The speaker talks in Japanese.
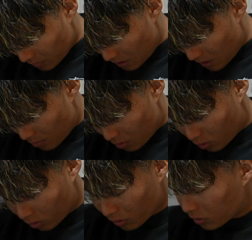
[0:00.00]
いやもう
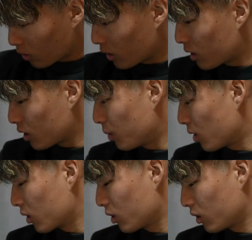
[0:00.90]
この鶏そ
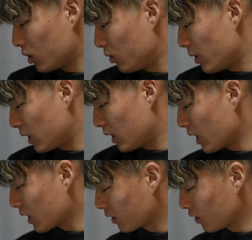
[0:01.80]
ぼろ丼の上に
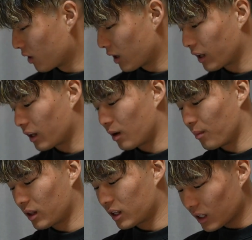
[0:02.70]
納豆かけたら
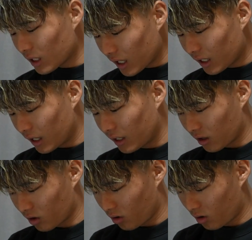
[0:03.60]
間違いない
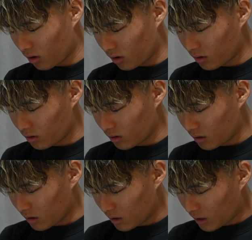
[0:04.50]
でしょ
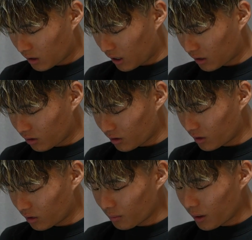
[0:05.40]
確
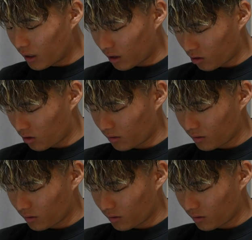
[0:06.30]
実うまいでしょ